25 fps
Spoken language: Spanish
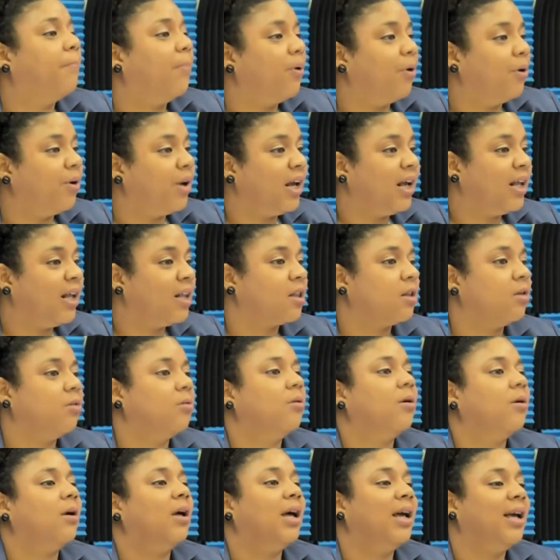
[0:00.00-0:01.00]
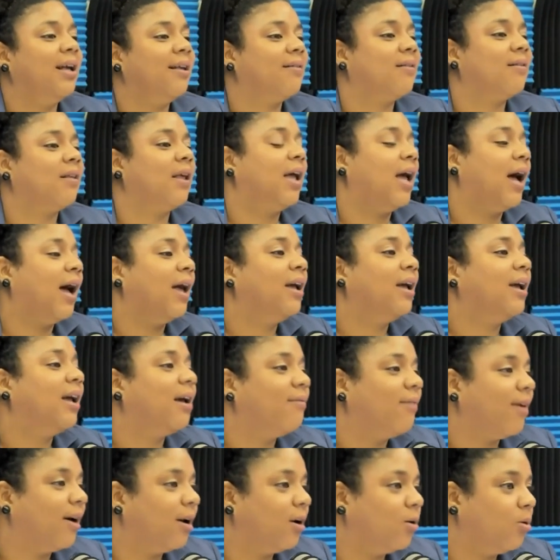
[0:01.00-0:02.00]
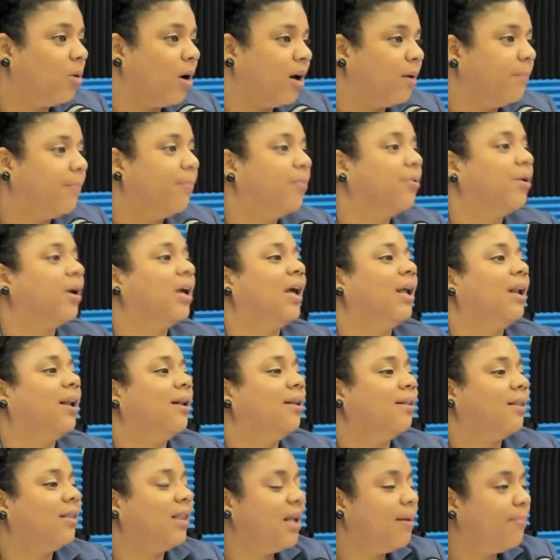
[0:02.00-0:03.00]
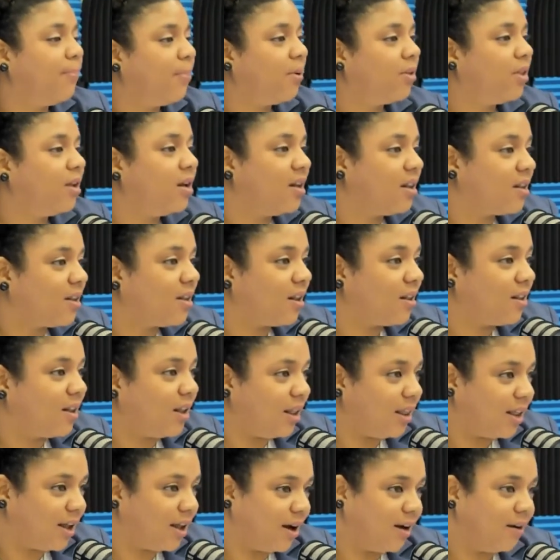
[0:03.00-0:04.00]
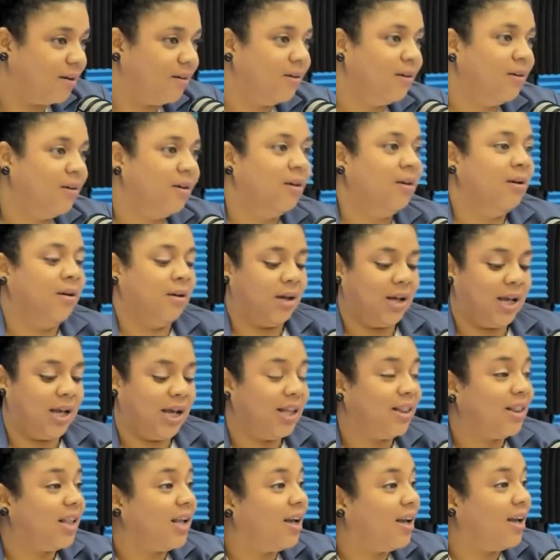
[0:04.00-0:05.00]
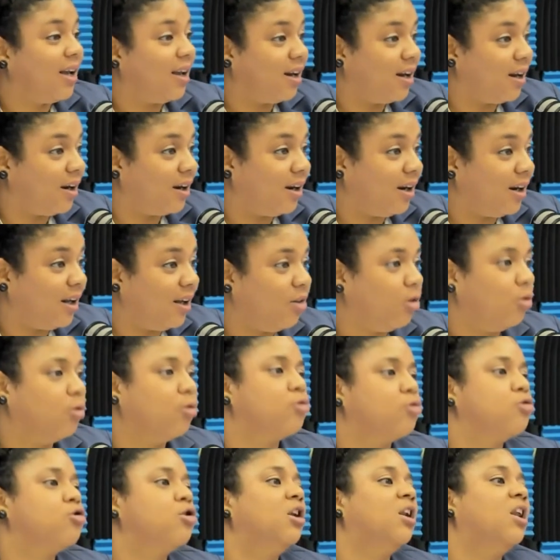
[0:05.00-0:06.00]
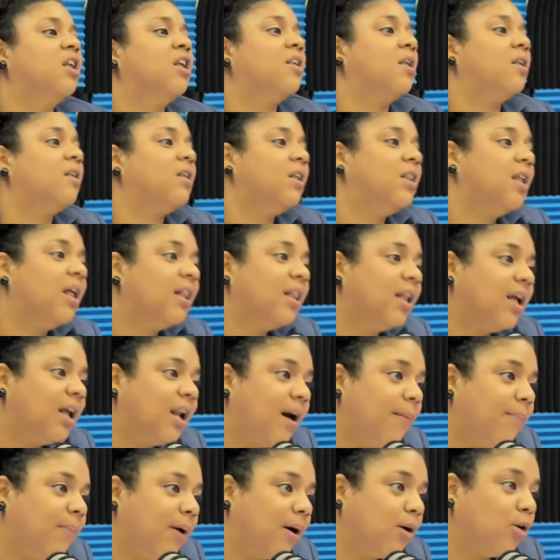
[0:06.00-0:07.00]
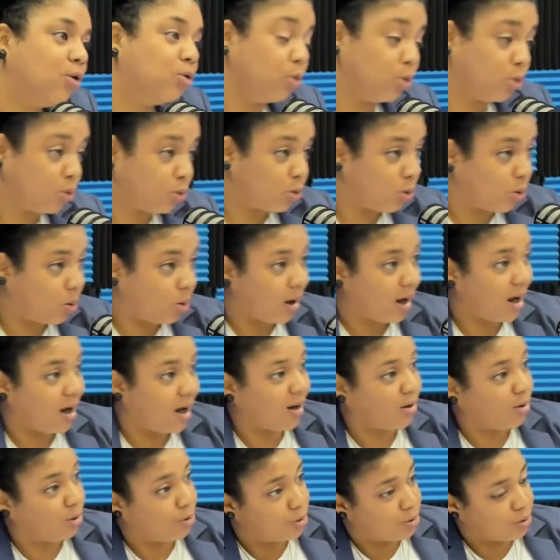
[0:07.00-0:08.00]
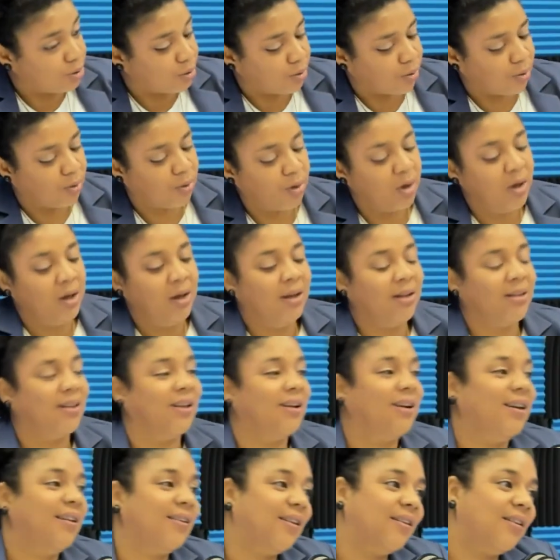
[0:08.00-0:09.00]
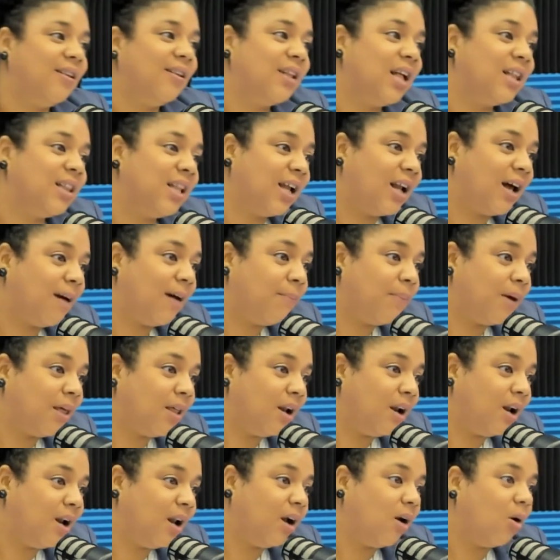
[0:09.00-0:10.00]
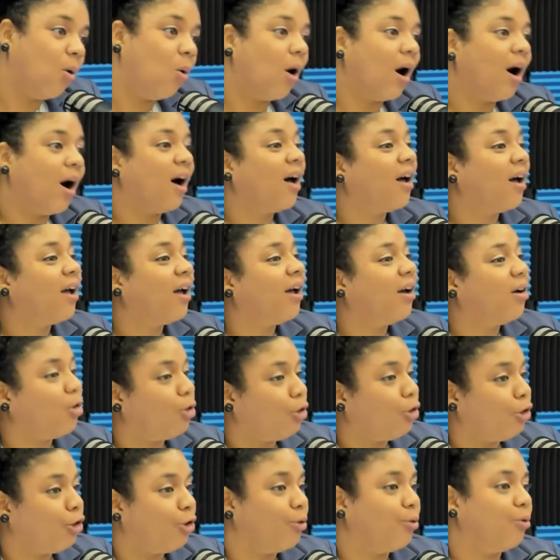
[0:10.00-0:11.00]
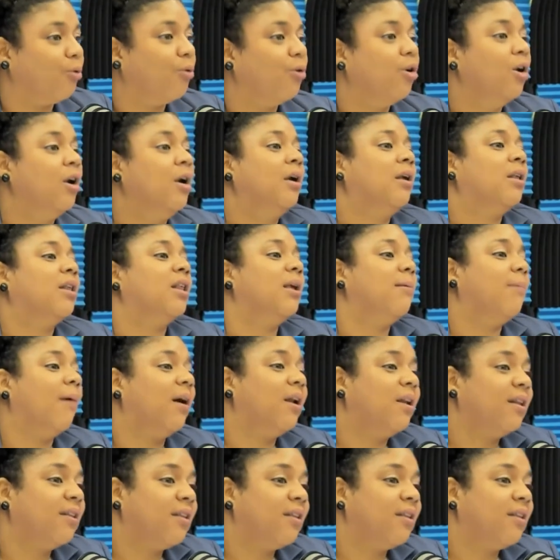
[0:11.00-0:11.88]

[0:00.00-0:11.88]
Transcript: por eso es que hay que evaluar, porque el tipo de necesidad que tiene el niño, si necesita terapia conductual o no, si necesita terapia del lenguaje o no, si va a